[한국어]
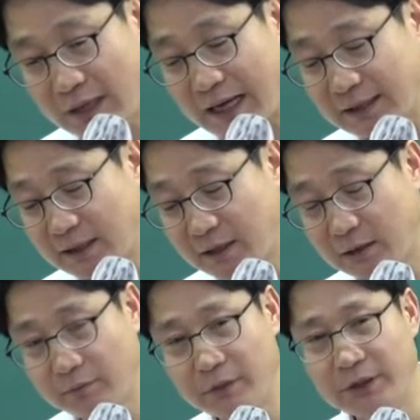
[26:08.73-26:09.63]

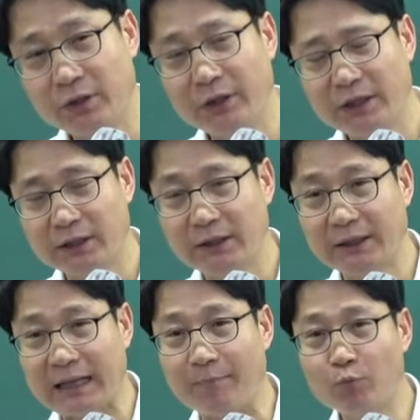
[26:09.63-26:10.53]
가상금 이런 애들은
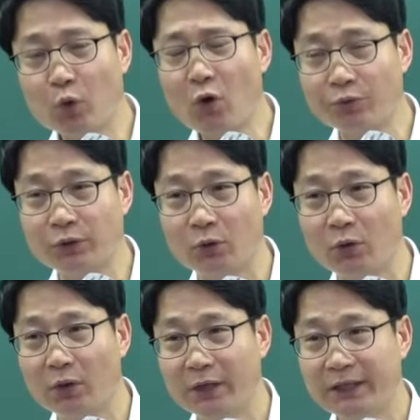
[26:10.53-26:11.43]
담보가 없이도